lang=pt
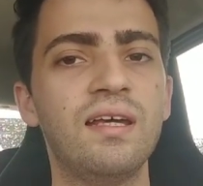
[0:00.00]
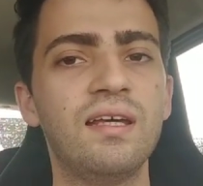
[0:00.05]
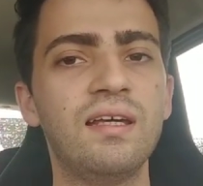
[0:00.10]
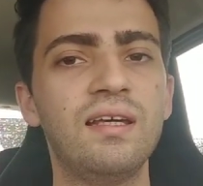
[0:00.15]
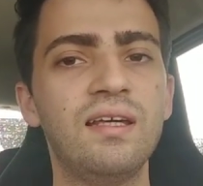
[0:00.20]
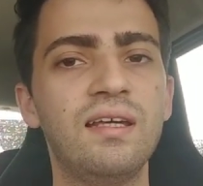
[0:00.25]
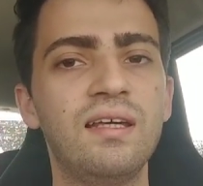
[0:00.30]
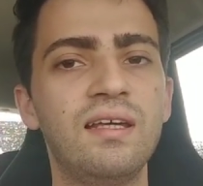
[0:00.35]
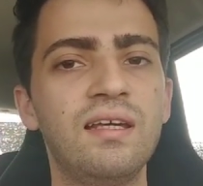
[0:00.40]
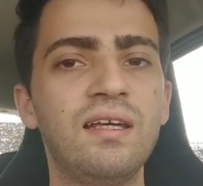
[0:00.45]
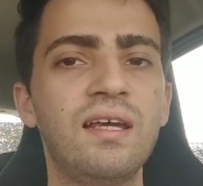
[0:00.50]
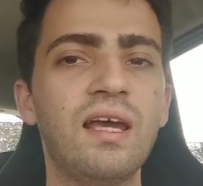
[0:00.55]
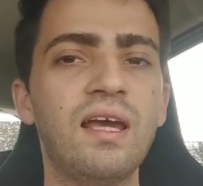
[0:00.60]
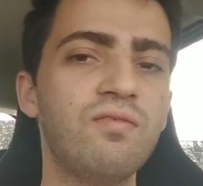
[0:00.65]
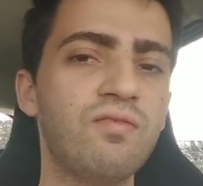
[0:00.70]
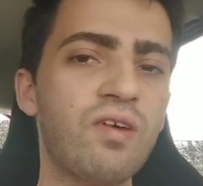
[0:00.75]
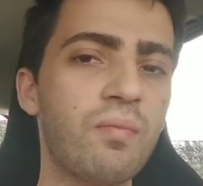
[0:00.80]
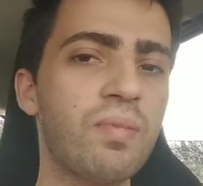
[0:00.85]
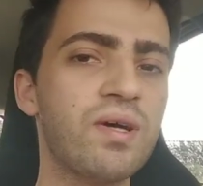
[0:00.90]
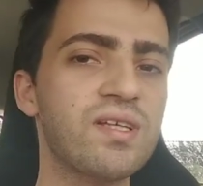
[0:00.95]
E
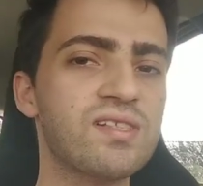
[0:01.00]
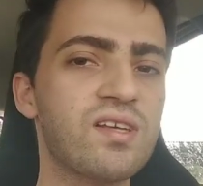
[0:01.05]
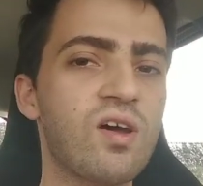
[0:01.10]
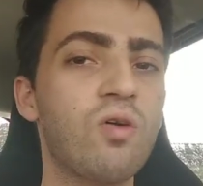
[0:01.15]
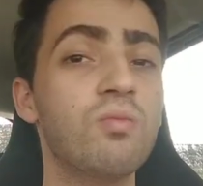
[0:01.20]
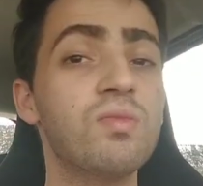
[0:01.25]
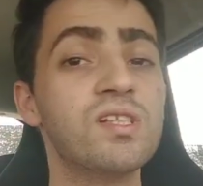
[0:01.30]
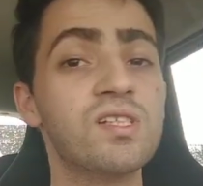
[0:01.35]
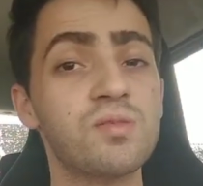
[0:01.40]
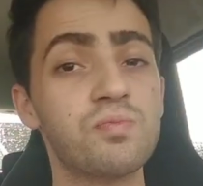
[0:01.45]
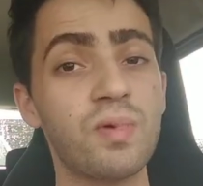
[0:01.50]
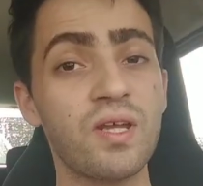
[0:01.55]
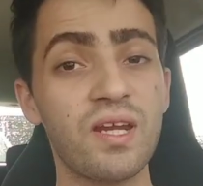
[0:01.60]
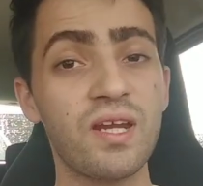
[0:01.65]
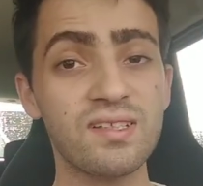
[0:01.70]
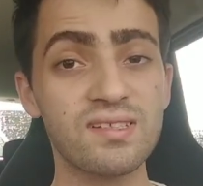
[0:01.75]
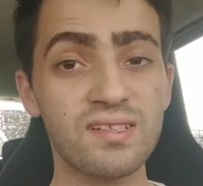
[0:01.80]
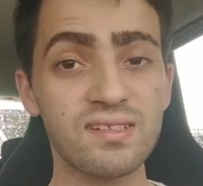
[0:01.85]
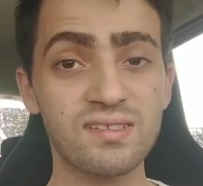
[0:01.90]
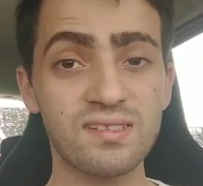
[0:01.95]
ele vai passar algumas
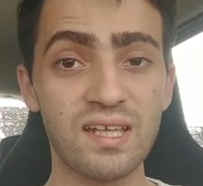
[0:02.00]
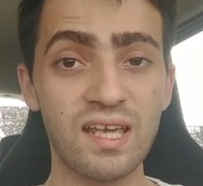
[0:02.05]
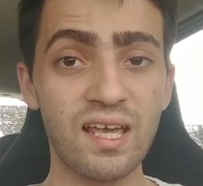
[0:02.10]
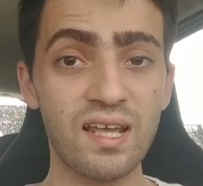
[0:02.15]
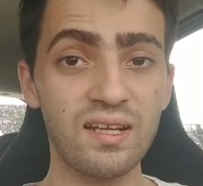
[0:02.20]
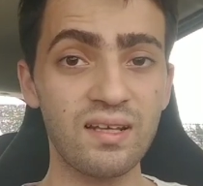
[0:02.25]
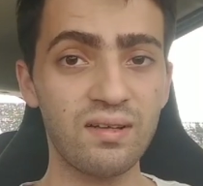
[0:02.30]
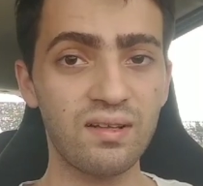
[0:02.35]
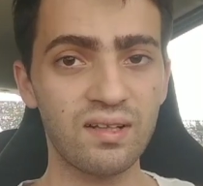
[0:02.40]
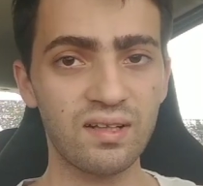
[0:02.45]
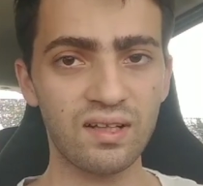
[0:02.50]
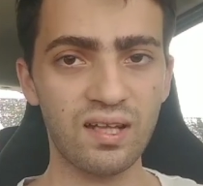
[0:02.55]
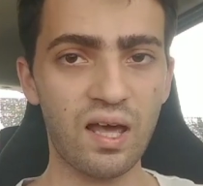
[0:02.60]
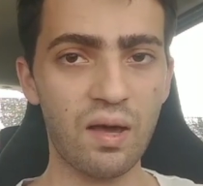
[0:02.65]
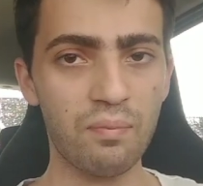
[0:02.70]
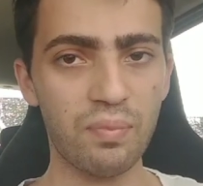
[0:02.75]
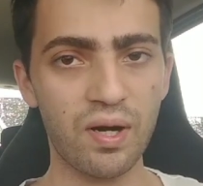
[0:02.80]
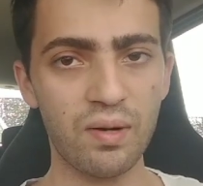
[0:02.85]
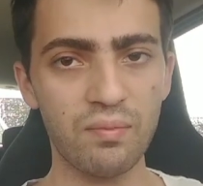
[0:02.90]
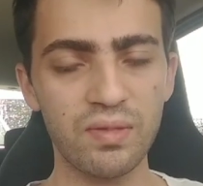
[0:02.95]
experiências dele
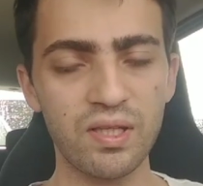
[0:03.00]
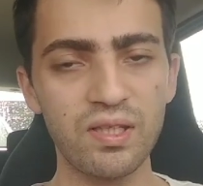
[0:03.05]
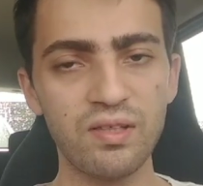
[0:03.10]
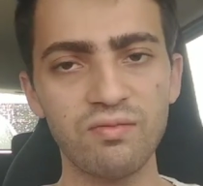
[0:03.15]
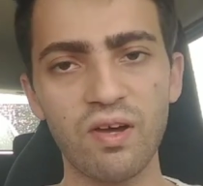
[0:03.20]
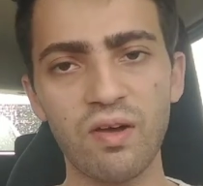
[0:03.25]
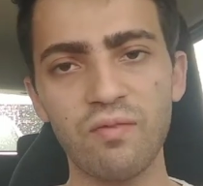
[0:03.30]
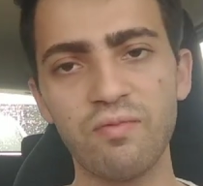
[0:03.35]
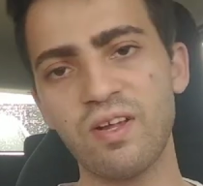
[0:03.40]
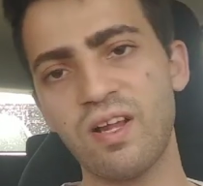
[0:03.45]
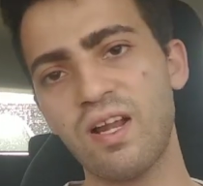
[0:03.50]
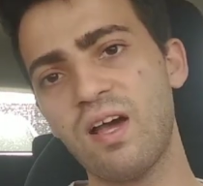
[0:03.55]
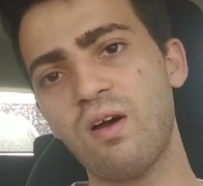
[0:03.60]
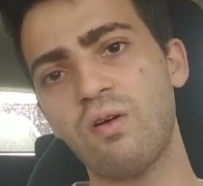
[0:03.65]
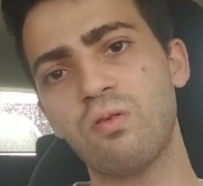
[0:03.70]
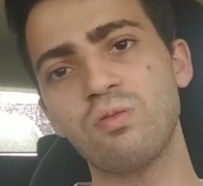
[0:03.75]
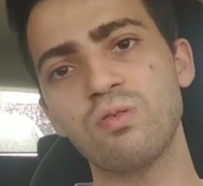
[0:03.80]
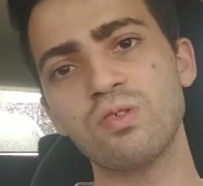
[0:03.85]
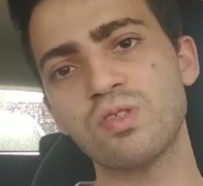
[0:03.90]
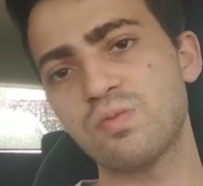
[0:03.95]
lá para mim, vai falar
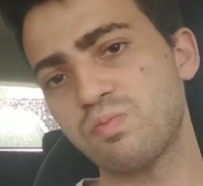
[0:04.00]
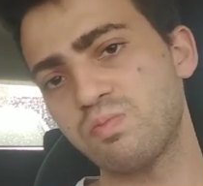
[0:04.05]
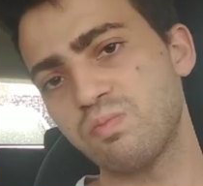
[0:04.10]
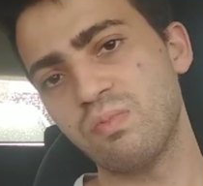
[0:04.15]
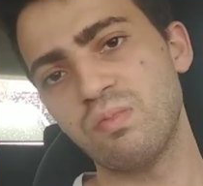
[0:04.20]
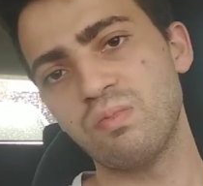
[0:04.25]
alguns